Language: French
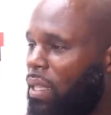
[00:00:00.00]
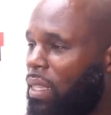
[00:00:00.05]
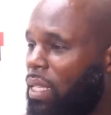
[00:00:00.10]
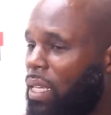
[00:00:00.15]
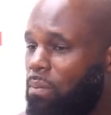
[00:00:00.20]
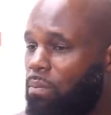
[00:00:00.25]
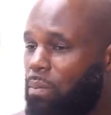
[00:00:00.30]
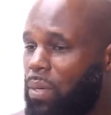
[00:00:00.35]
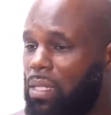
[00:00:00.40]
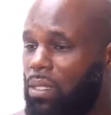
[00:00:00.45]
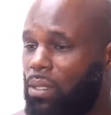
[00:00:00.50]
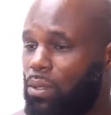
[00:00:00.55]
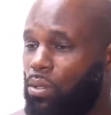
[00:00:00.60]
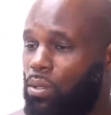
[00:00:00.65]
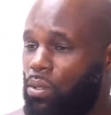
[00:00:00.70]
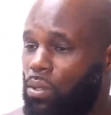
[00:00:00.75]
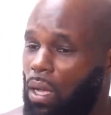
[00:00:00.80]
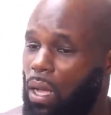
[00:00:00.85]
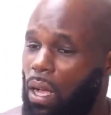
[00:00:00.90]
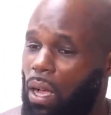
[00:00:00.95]
banane, parce
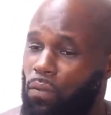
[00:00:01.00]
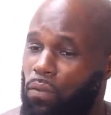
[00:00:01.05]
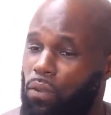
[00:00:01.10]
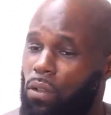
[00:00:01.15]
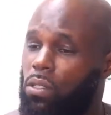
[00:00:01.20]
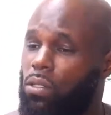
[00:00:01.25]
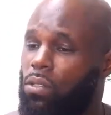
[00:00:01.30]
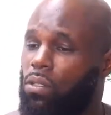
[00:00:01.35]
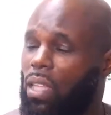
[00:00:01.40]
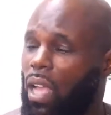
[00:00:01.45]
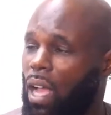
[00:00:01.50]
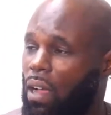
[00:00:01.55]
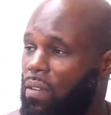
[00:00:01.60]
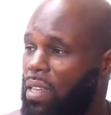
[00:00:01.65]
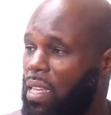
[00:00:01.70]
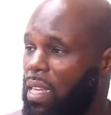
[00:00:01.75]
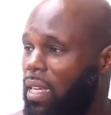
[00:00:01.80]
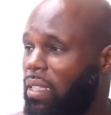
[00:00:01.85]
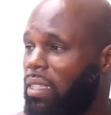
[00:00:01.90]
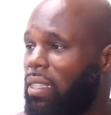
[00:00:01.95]
que à force de
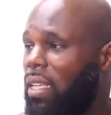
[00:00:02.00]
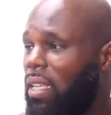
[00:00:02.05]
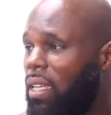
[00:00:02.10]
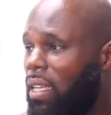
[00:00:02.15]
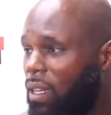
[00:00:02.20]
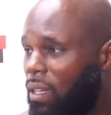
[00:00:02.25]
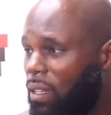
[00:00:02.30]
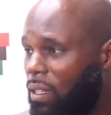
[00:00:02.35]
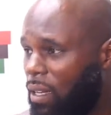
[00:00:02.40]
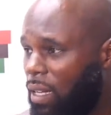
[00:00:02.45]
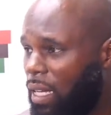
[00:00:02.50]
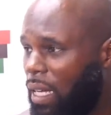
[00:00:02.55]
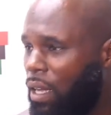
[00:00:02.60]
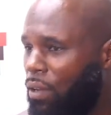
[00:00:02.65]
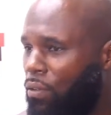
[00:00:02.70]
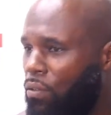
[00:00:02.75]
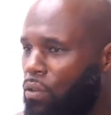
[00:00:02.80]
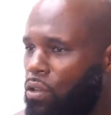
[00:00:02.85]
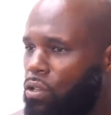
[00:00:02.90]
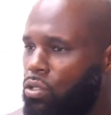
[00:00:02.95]
travailler la terre,
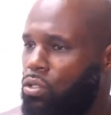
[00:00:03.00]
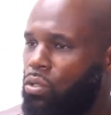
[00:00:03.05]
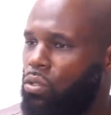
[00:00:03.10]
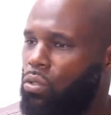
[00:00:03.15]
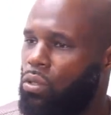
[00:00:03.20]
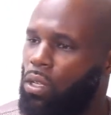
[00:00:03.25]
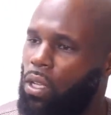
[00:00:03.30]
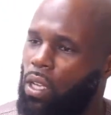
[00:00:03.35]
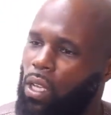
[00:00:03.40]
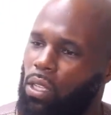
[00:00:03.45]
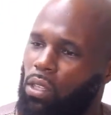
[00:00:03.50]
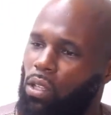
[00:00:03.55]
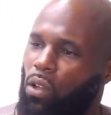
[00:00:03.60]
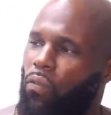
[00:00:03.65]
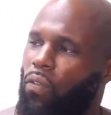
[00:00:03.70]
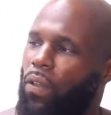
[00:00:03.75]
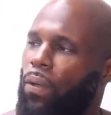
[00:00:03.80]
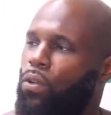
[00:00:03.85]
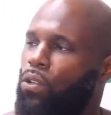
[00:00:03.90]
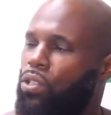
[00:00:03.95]
à force de d'en
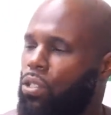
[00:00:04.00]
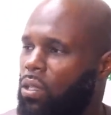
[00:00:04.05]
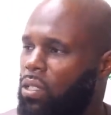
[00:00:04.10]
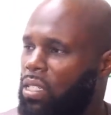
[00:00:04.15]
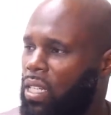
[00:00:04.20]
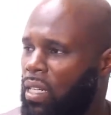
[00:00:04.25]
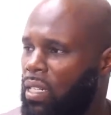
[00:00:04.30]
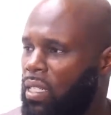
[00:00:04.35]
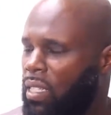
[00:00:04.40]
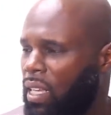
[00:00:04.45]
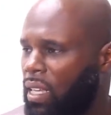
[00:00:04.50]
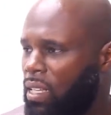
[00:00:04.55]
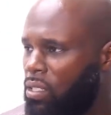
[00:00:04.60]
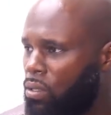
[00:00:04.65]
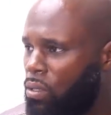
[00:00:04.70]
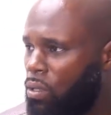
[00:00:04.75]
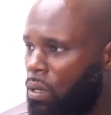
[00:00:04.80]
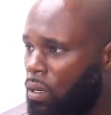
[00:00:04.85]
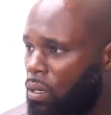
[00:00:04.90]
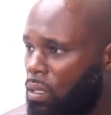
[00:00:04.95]
faire ressortir les
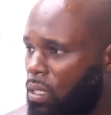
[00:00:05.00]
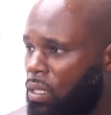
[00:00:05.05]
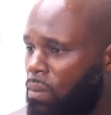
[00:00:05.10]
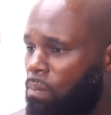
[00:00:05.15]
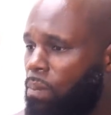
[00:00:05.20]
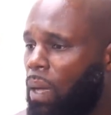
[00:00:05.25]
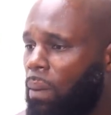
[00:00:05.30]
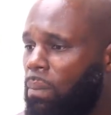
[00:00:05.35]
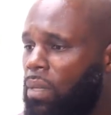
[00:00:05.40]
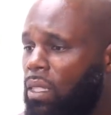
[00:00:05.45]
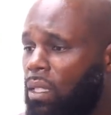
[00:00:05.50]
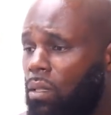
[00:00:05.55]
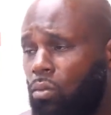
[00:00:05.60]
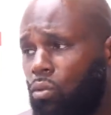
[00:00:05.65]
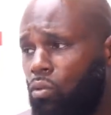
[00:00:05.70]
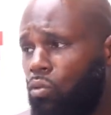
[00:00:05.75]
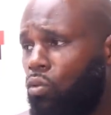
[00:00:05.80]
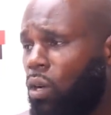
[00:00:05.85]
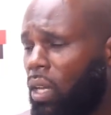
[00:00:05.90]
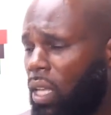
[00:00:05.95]
trésors qui permettaient
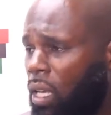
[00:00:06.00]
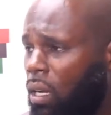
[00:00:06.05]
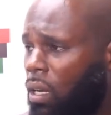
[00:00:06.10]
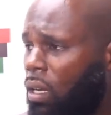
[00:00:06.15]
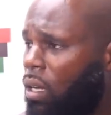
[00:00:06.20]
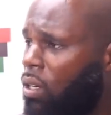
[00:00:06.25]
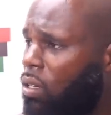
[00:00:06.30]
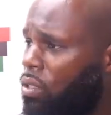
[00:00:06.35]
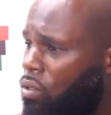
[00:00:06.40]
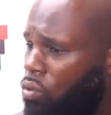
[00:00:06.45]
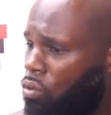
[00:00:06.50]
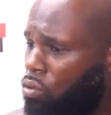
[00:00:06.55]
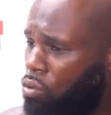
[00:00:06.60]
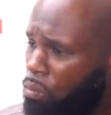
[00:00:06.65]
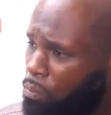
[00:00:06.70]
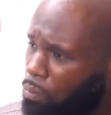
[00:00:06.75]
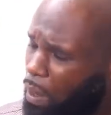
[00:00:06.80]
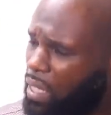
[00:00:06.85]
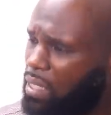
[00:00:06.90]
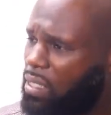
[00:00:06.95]
de nourrir
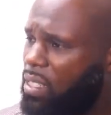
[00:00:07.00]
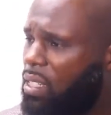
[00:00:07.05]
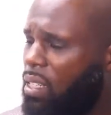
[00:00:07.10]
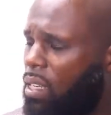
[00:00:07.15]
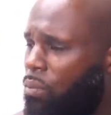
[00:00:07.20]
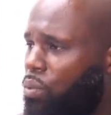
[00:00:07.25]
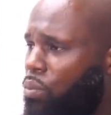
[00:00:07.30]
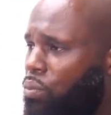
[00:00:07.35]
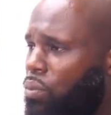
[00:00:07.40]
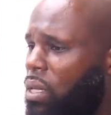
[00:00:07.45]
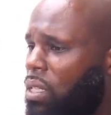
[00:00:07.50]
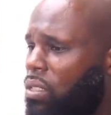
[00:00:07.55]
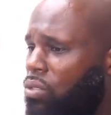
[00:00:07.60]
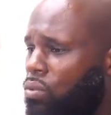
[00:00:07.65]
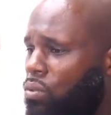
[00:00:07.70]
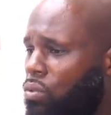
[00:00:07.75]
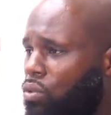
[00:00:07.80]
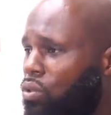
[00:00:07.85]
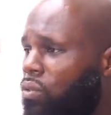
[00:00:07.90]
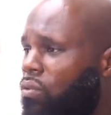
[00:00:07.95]
une partie de la
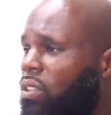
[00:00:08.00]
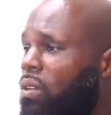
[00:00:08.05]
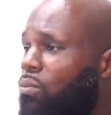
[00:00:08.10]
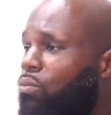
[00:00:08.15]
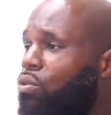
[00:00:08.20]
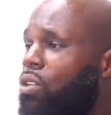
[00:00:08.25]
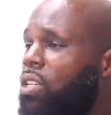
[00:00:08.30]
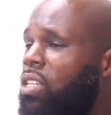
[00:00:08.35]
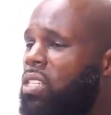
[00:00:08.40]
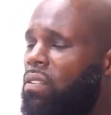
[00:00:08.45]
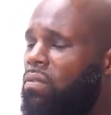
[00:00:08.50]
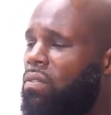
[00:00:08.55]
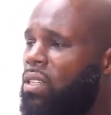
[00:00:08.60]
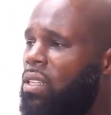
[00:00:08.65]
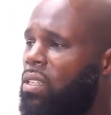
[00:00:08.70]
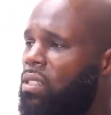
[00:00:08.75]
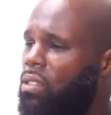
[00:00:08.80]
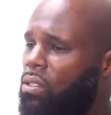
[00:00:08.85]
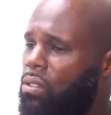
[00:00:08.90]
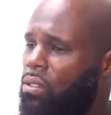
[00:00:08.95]
population, Jovenel Moïse
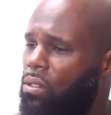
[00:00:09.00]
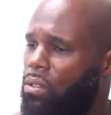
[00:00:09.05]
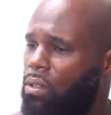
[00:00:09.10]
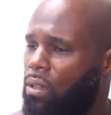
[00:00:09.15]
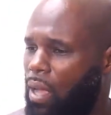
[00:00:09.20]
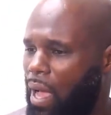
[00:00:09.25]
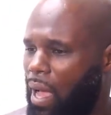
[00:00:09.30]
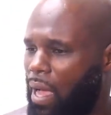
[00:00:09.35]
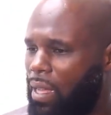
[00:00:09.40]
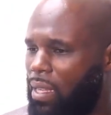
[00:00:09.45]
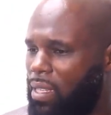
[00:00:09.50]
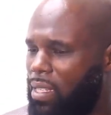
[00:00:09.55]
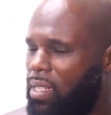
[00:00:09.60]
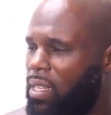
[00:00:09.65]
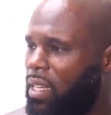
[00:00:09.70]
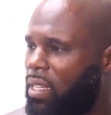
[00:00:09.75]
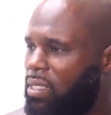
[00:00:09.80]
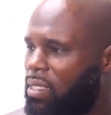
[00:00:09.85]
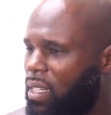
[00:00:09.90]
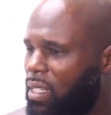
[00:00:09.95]
avait
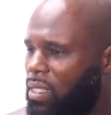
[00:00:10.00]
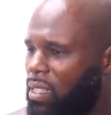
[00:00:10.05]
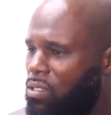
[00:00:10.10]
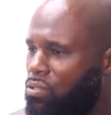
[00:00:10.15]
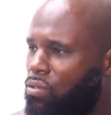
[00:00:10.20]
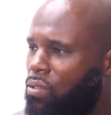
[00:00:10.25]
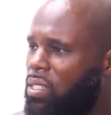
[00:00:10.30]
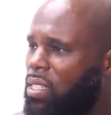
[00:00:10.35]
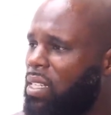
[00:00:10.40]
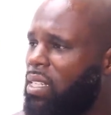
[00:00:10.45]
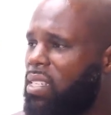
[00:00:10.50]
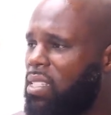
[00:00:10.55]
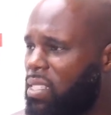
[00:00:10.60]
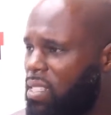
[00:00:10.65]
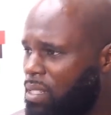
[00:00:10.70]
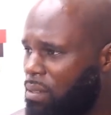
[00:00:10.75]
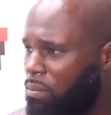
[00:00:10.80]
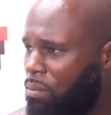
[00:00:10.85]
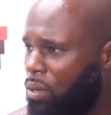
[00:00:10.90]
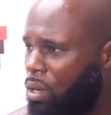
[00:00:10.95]
acquis un certain succès
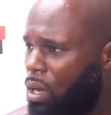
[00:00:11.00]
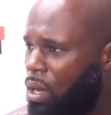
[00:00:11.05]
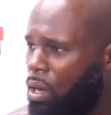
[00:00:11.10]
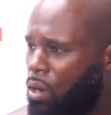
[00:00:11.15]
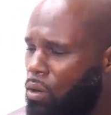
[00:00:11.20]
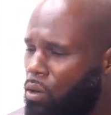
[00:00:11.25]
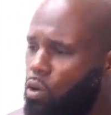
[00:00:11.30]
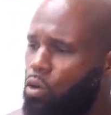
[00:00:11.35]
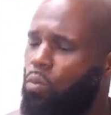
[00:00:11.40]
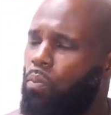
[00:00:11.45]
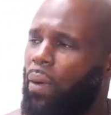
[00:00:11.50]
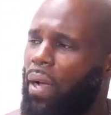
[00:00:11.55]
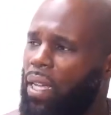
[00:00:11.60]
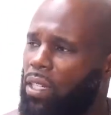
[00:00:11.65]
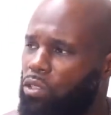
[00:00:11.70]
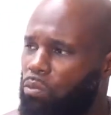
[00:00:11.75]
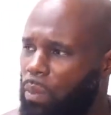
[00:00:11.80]
d'estime auprès